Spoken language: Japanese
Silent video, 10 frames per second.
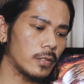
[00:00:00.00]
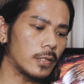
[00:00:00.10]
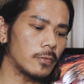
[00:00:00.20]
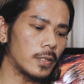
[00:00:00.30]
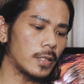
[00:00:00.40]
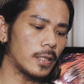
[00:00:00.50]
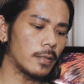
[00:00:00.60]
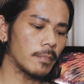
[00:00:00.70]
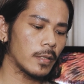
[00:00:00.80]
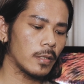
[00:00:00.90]
意なの
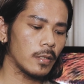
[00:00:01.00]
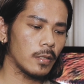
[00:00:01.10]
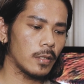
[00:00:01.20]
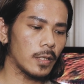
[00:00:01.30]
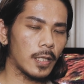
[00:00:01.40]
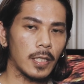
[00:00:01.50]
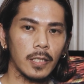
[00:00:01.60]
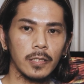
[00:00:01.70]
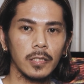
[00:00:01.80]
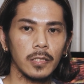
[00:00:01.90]
は、えー、
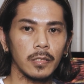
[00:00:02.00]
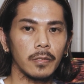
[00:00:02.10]
唐獅子っ